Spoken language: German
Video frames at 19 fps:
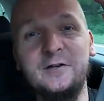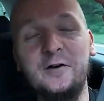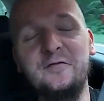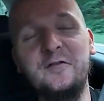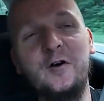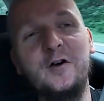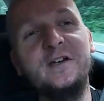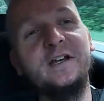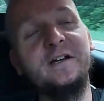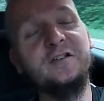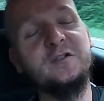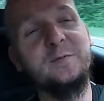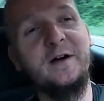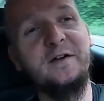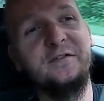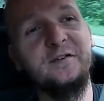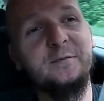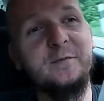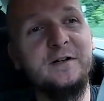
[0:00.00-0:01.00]
ich hoffe, euch hat
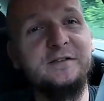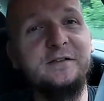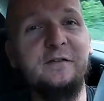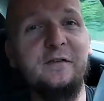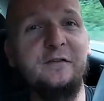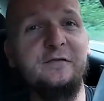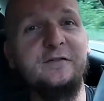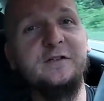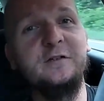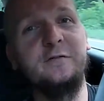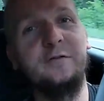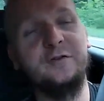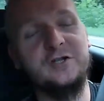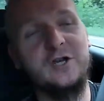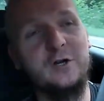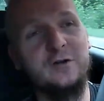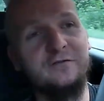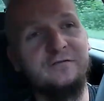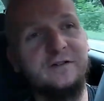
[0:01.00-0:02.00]
Spaß gemacht, dieses Video zu
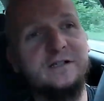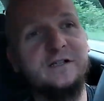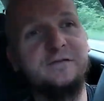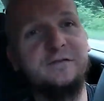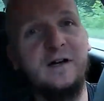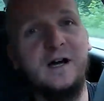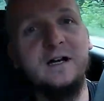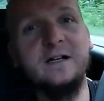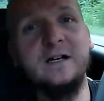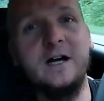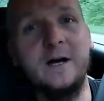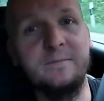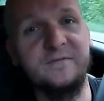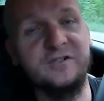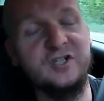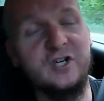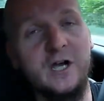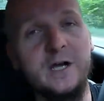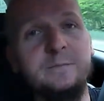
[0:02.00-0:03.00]
schauen. Wenn ihr Fragen
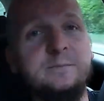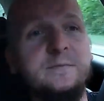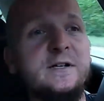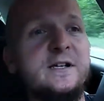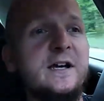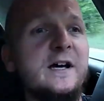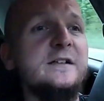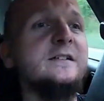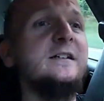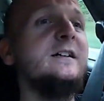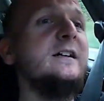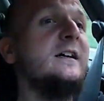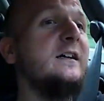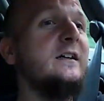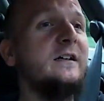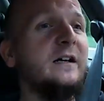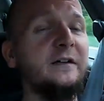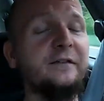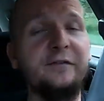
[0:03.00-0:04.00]
habt, schreibt mir gerne,
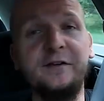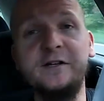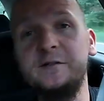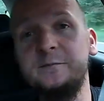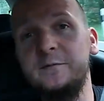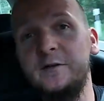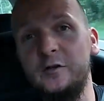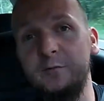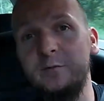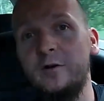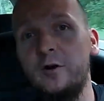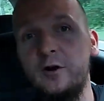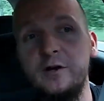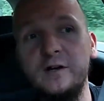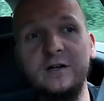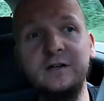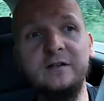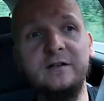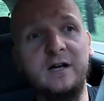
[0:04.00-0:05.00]
erzählt mir über
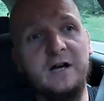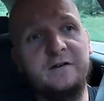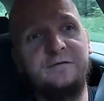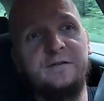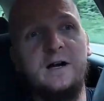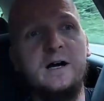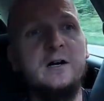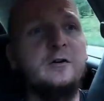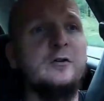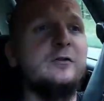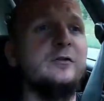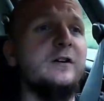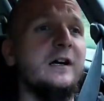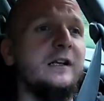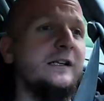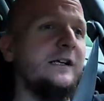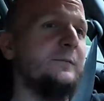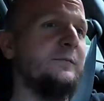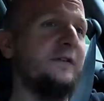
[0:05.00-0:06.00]
eure Erfahrungen,
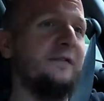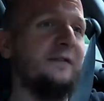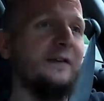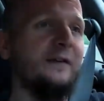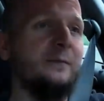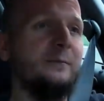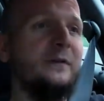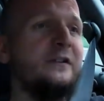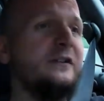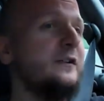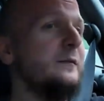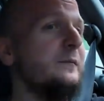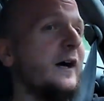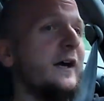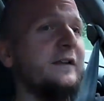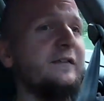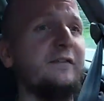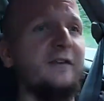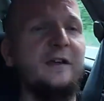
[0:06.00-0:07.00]
Erlebnisse mit
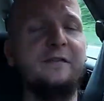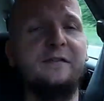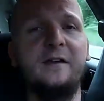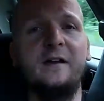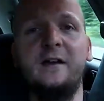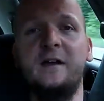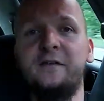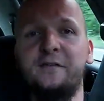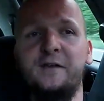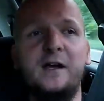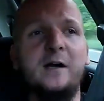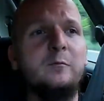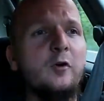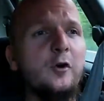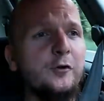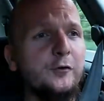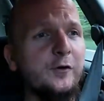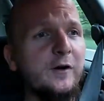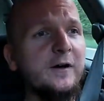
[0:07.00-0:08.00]
dem 1.6er
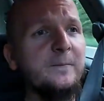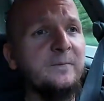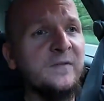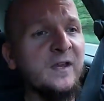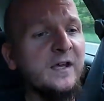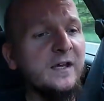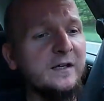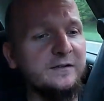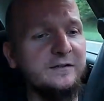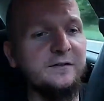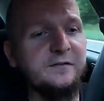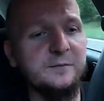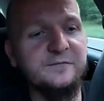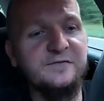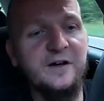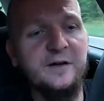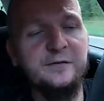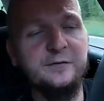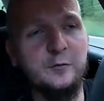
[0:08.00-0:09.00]
SR-Motor,
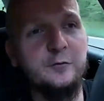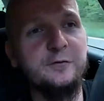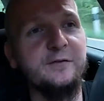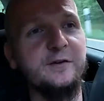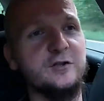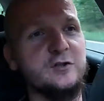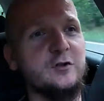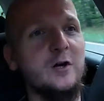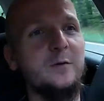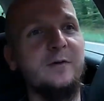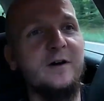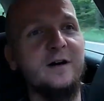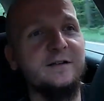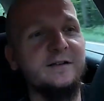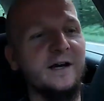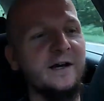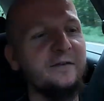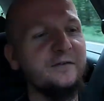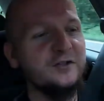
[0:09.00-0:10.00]
diesem fast
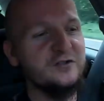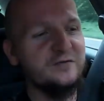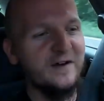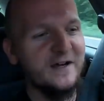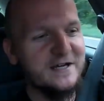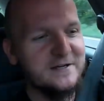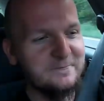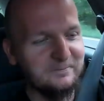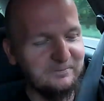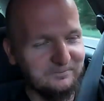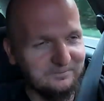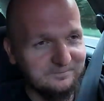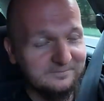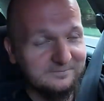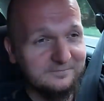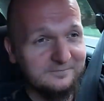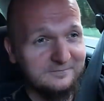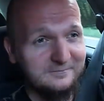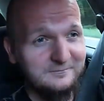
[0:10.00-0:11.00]
unzerstörbaren Eisenschwein,
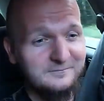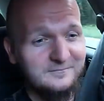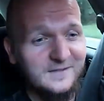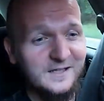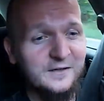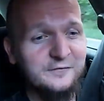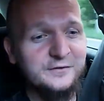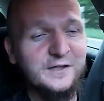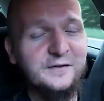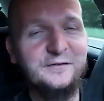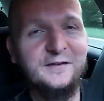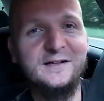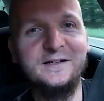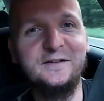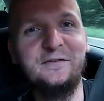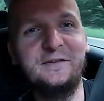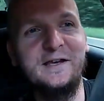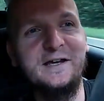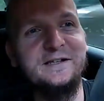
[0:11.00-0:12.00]
wie es ja
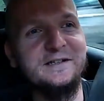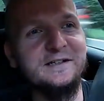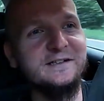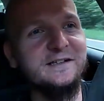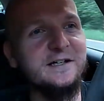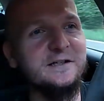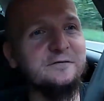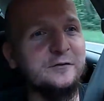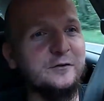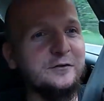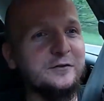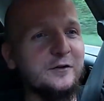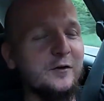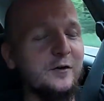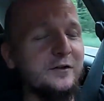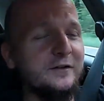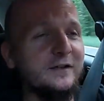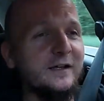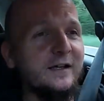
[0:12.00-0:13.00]
ganz gerne genannt wird.
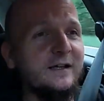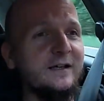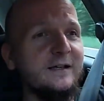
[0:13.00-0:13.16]
Und